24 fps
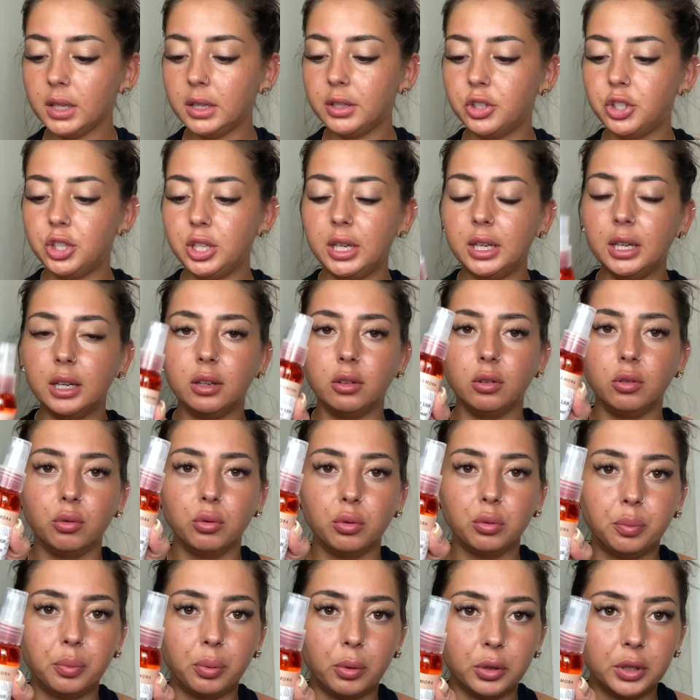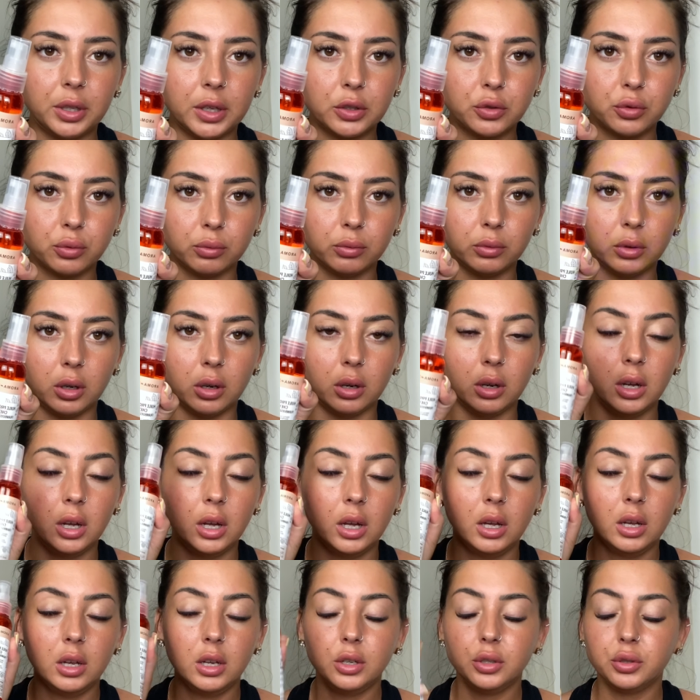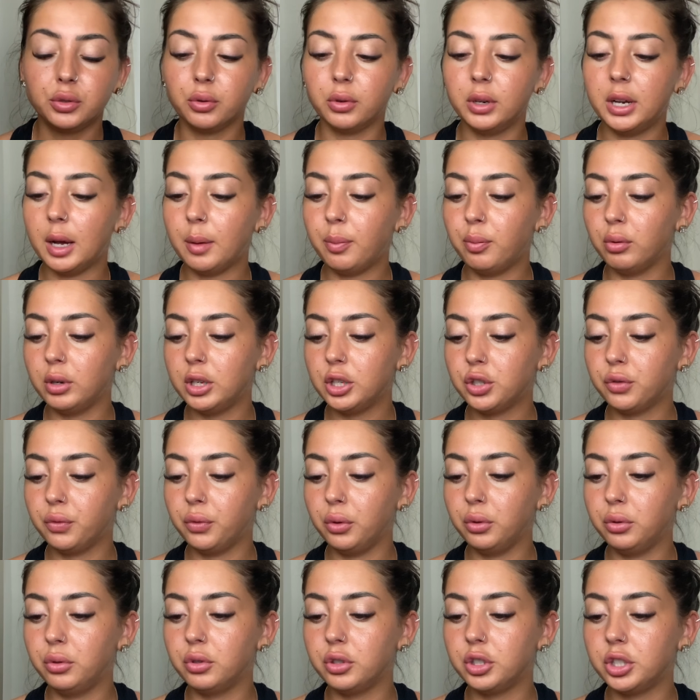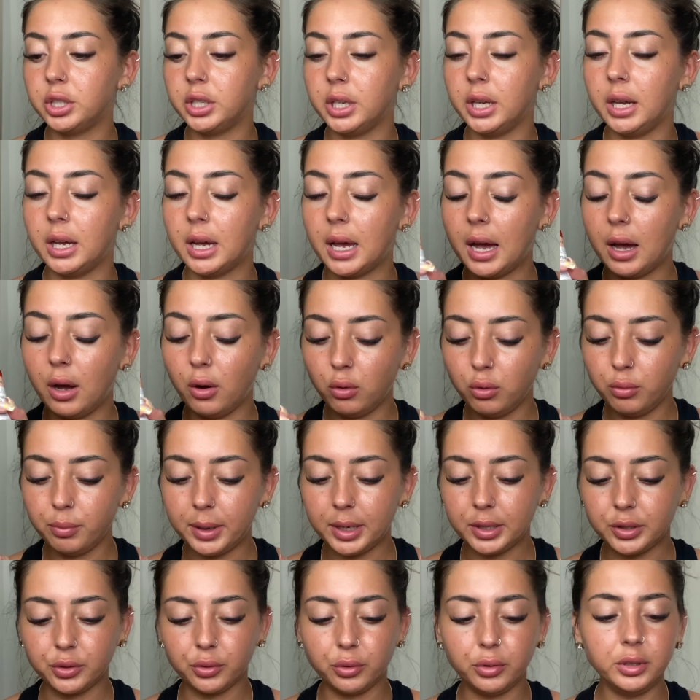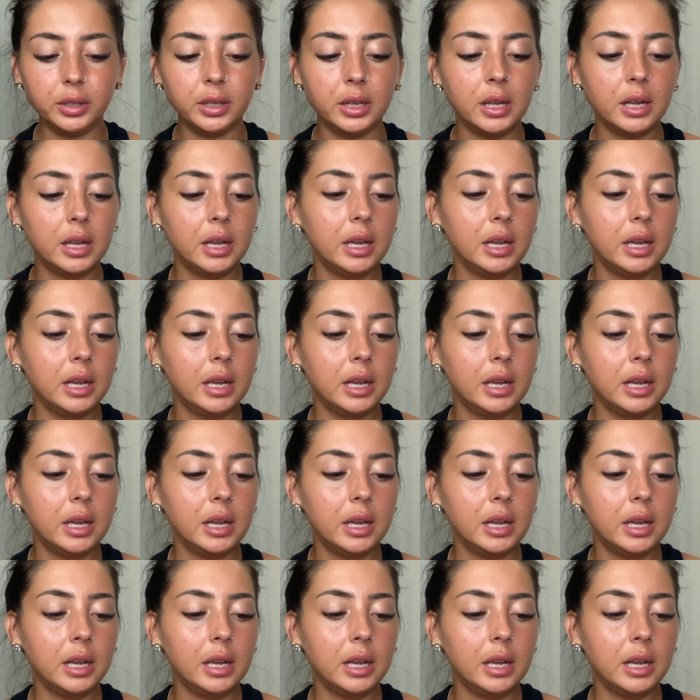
J'ai le protection solaire pour les cheveux de chez Aromazone.